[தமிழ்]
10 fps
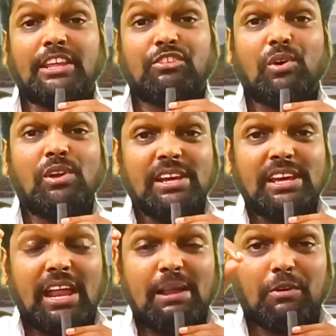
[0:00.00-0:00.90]
அதை
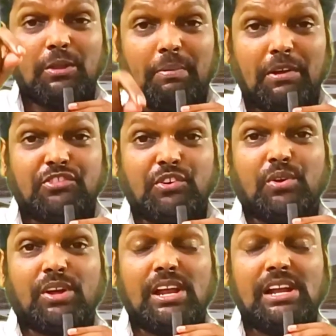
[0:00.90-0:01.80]
சொல்லுகிற நம்மளது
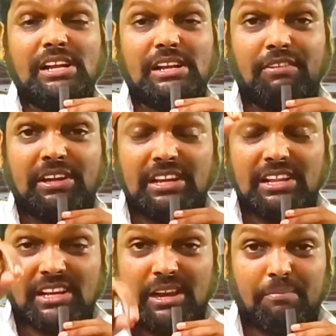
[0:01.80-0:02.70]
பெற்றோர்கள்
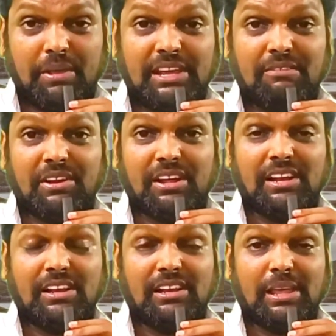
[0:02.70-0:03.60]
வீட்டில் இருக்கிற
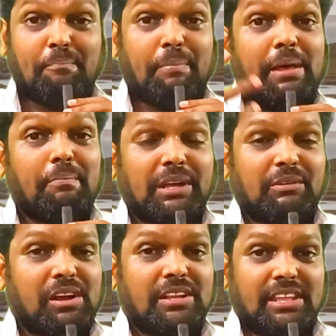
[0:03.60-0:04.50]
பெரியவர்கள்
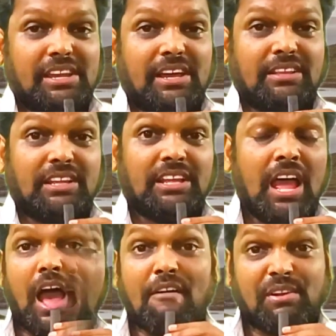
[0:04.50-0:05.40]
எப்பேற்பட்டவர்களும் தெரியாது
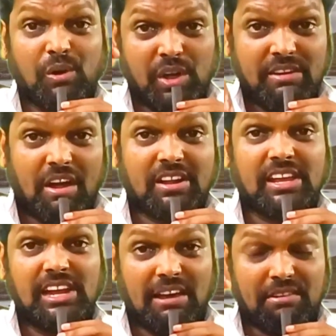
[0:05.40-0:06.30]
அவர்களுடைய
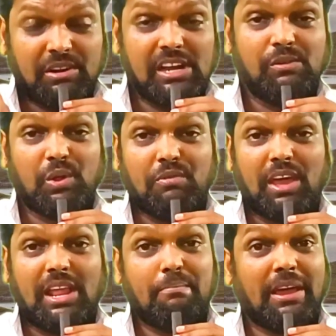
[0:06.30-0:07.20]
வாழ்க்கையில் அவர்கள் ஒரு
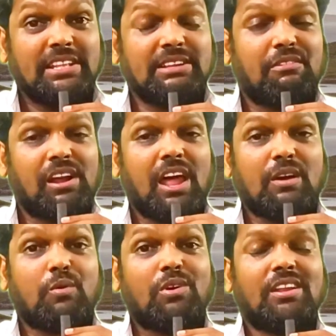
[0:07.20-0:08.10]
வேலை
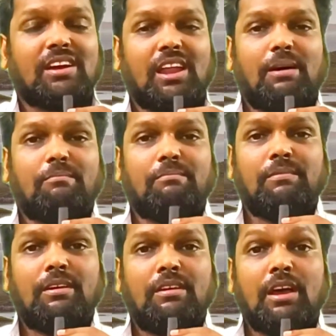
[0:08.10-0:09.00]
பயந்தவர்களாக கூட இருக்கலாம்
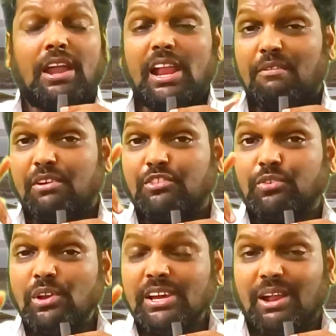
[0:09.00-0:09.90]
ஆனால்
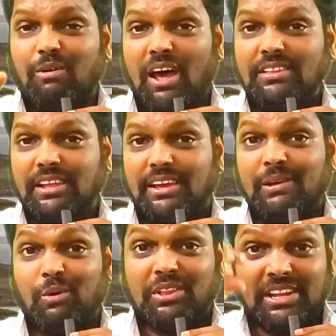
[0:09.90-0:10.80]
அவர்கள் சொல்லுகிற வார்த்தை
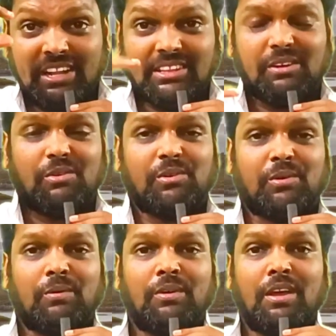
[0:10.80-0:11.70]
ஒரு திடத்தை
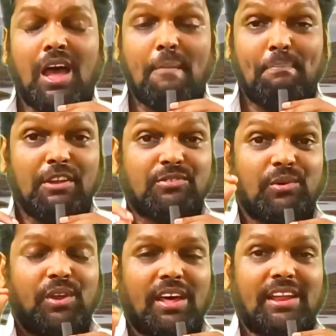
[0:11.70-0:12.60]
கொடுக்கும் அப்பா
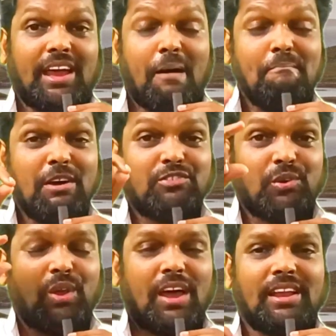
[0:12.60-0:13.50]
சொன்னாரே அம்மா
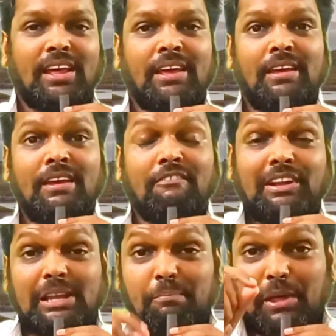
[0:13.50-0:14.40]
சொன்னாங்களே
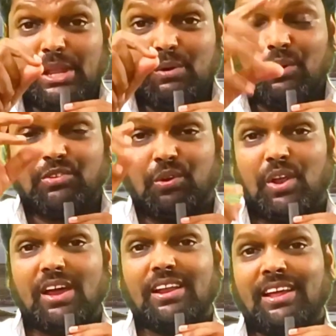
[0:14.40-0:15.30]
வீட்டில் பெரியவங்க
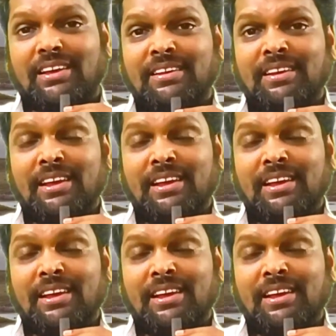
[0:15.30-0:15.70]
சொன்னாங்களே